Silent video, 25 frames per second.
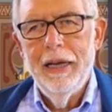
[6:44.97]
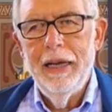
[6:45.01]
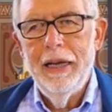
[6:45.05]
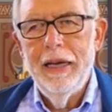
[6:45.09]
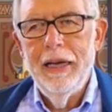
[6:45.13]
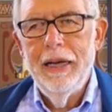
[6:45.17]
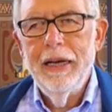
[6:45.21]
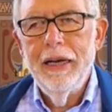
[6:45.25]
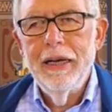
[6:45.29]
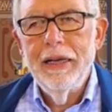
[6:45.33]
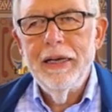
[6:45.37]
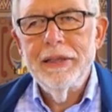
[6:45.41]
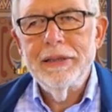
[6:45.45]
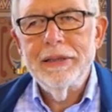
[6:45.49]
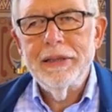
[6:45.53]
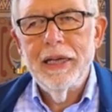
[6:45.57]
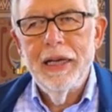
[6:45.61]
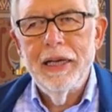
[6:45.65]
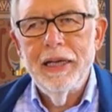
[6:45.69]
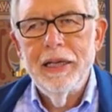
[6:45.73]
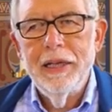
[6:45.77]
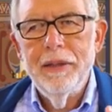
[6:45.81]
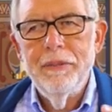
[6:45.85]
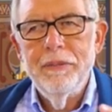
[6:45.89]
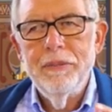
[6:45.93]
Er ist
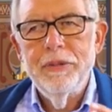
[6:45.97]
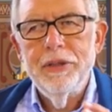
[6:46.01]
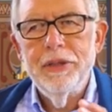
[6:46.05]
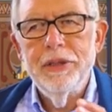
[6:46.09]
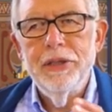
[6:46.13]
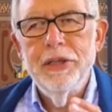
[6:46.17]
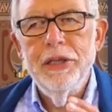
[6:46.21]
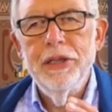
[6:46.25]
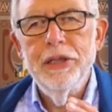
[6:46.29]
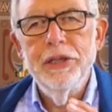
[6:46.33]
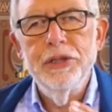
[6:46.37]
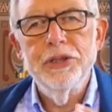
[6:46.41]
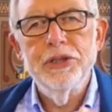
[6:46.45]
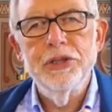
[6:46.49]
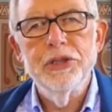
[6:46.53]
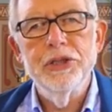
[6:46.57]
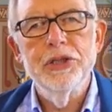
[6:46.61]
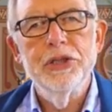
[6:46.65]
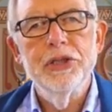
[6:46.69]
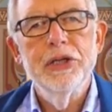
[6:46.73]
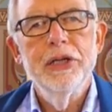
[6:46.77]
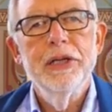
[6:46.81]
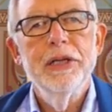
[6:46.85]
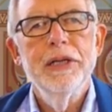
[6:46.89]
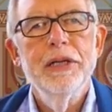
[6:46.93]
an dem
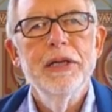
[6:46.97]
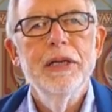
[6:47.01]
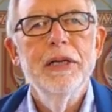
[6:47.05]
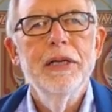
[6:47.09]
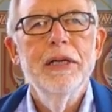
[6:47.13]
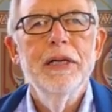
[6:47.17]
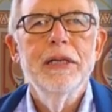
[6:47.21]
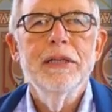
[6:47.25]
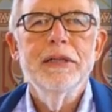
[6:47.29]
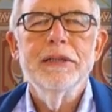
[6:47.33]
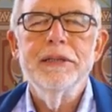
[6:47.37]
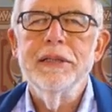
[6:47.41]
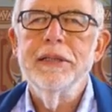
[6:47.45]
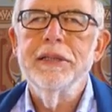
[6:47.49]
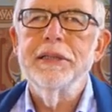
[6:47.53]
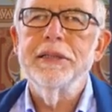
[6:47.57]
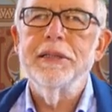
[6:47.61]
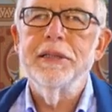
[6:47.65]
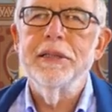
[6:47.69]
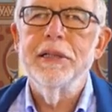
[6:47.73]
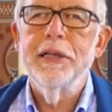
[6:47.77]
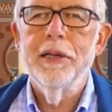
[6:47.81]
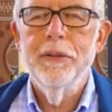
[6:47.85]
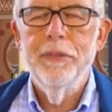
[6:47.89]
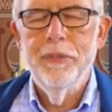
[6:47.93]
Tisch
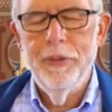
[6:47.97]
sitzen